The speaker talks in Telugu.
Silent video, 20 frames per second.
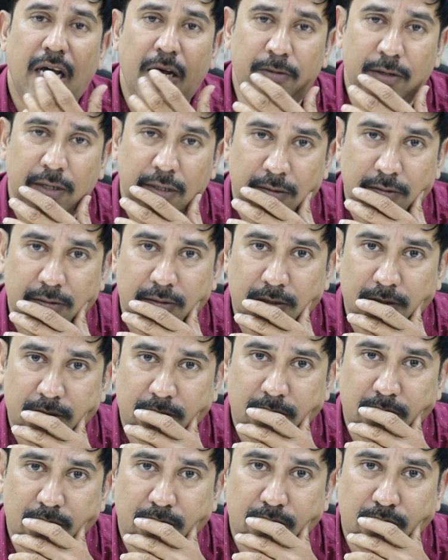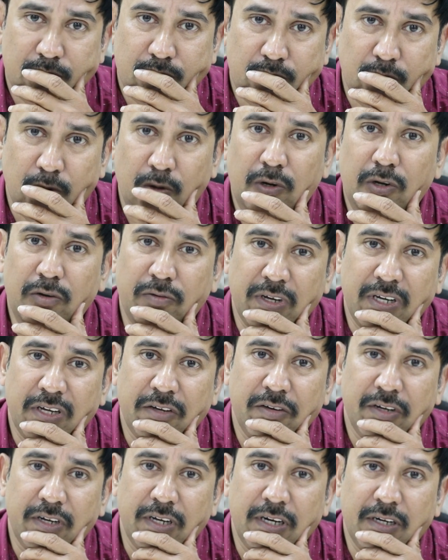ఆమె ఫోన్లో
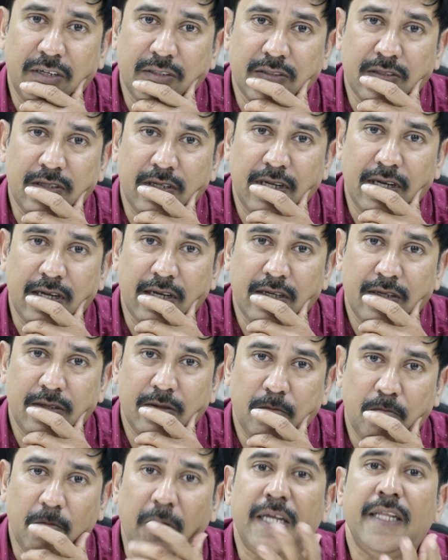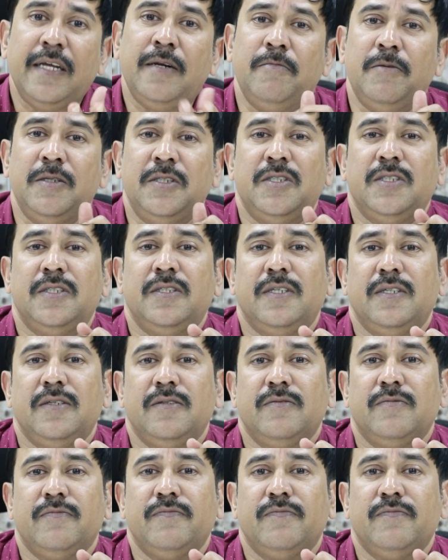వెక్కి వెక్కి ఏడుస్తుంటే బాధ అనిపించింది